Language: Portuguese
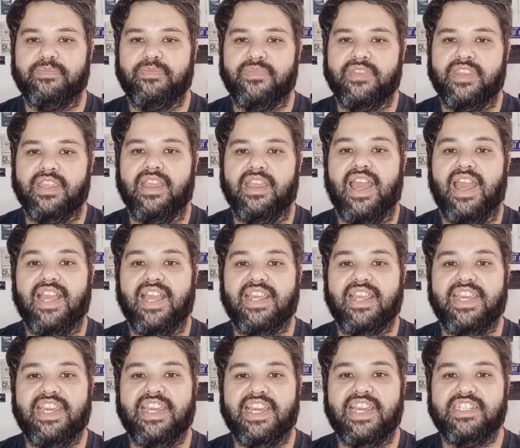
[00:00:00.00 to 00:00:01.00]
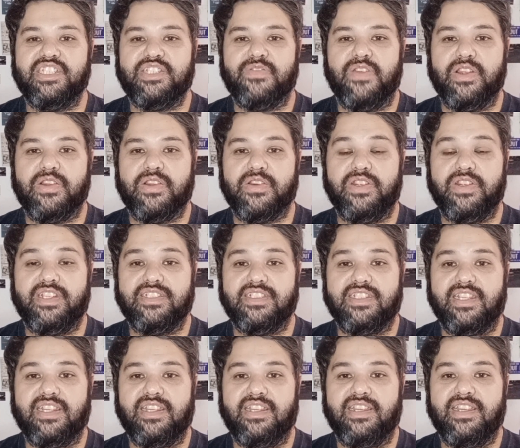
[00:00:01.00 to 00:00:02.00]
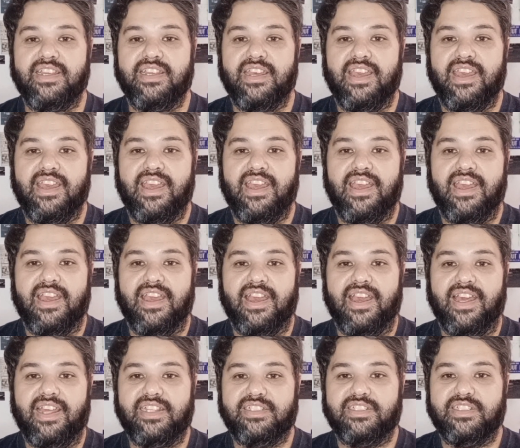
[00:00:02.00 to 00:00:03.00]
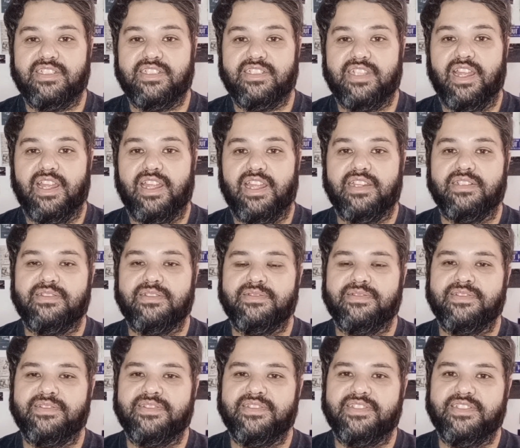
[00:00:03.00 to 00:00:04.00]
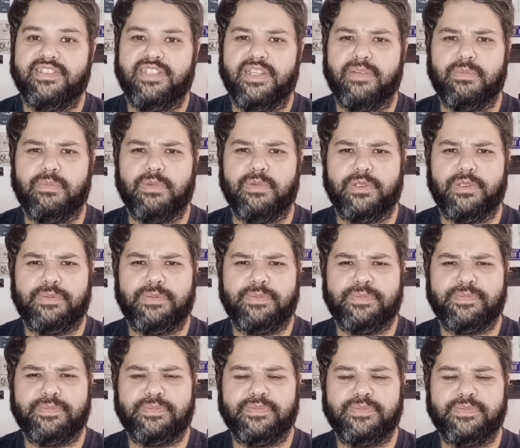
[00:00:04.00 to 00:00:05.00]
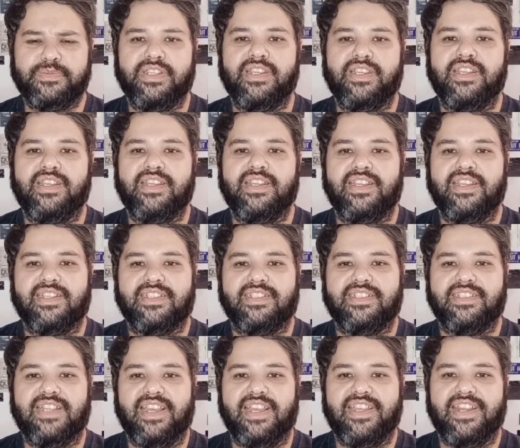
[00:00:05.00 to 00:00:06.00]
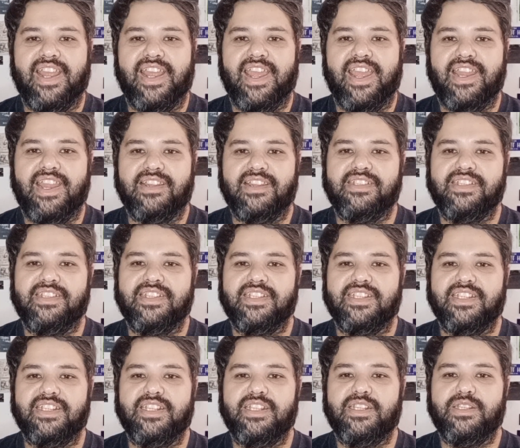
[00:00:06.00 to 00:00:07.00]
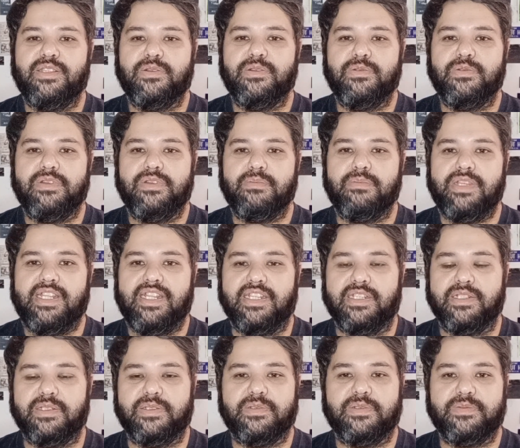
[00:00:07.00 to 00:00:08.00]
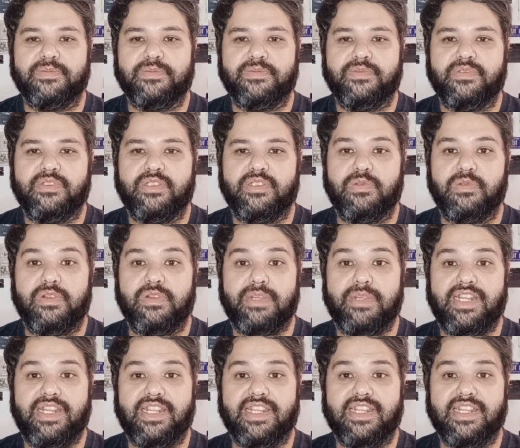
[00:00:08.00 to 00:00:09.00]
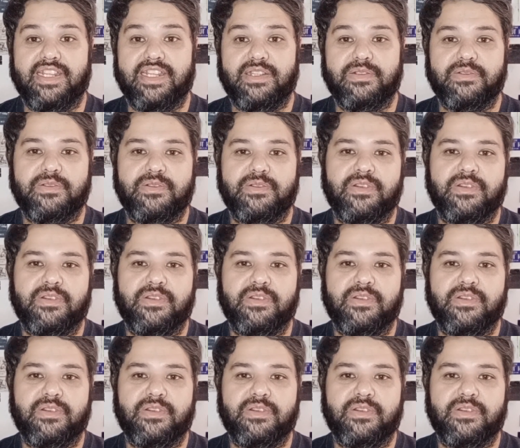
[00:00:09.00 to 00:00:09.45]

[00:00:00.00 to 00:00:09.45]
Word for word: Aqui a gente vai conhecer a história de amor da Irélia e do Emiliano. O Emiliano